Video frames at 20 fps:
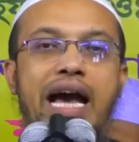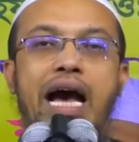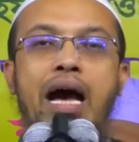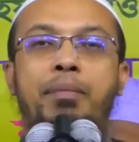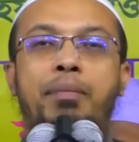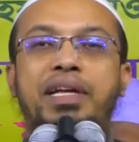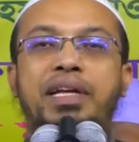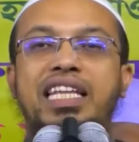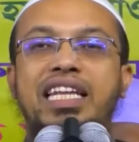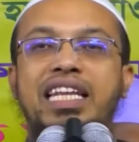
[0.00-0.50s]

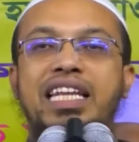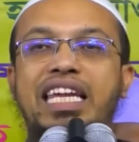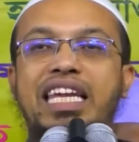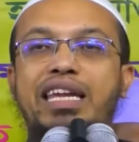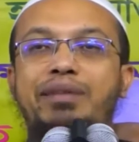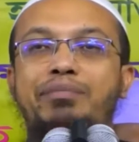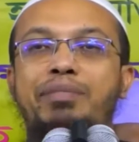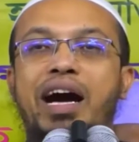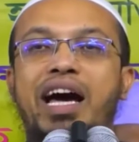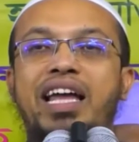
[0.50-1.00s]
আমাদের
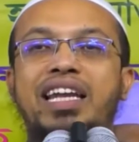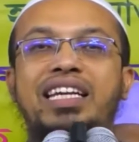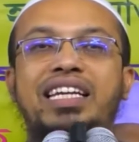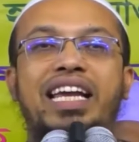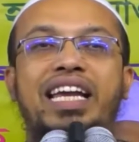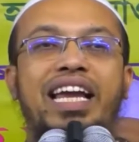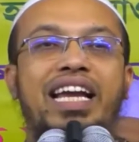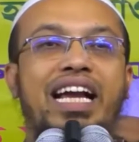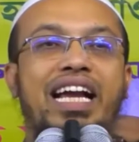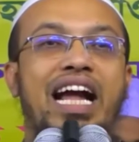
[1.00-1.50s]

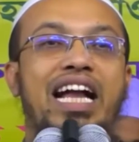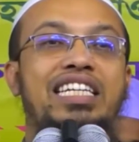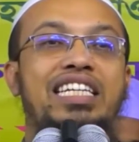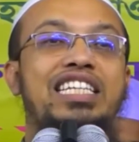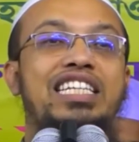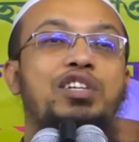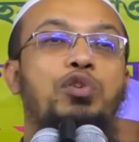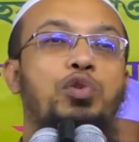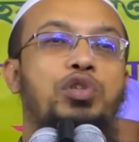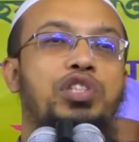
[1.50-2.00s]
ইমানকে খাঁটি
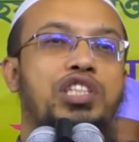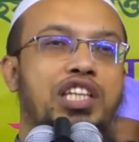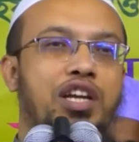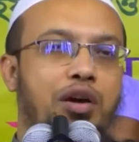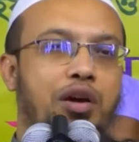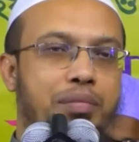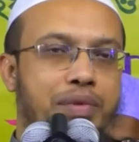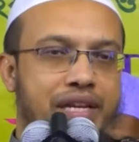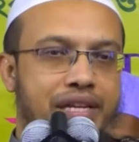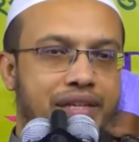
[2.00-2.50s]
করতে
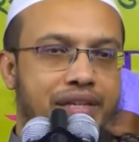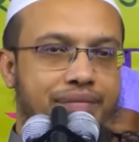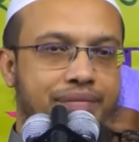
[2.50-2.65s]
হবে